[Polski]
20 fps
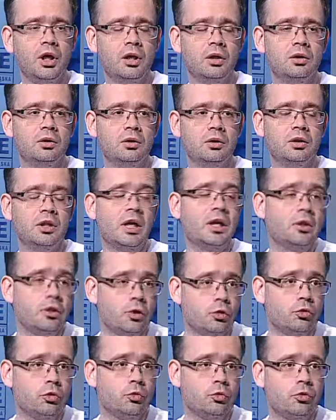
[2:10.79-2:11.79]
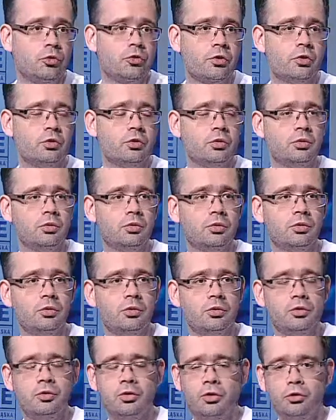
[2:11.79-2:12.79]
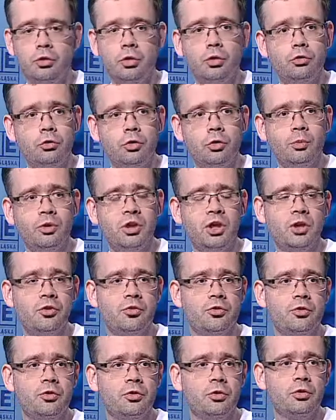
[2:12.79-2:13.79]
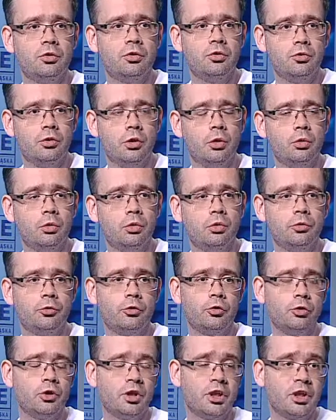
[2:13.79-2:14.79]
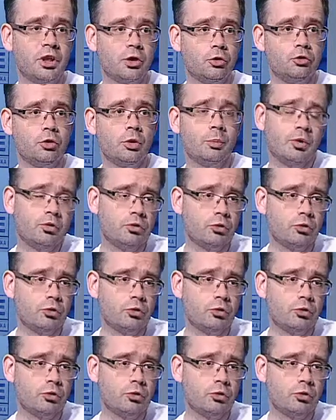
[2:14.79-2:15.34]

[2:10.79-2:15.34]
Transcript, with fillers: Y, no ale i też i wszystko, y, jeśli chodzi o komunikację, działo się tak jak trzeba.